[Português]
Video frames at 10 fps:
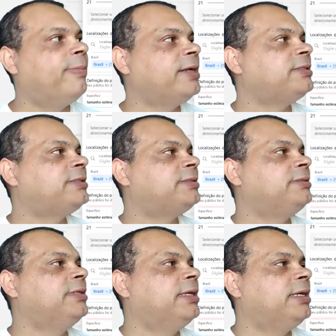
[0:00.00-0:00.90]
Mas
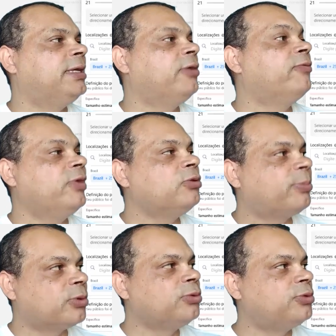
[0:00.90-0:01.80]
é, eu vendo
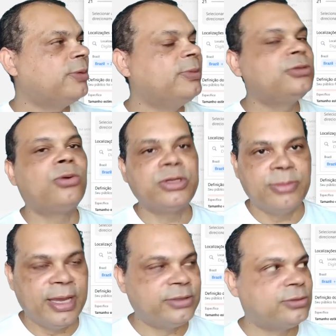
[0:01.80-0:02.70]
produto também de
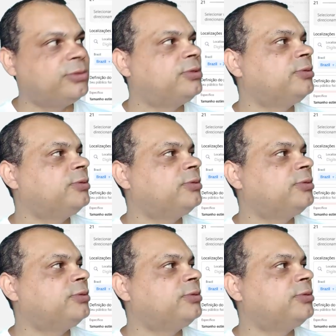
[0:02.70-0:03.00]
cosmético,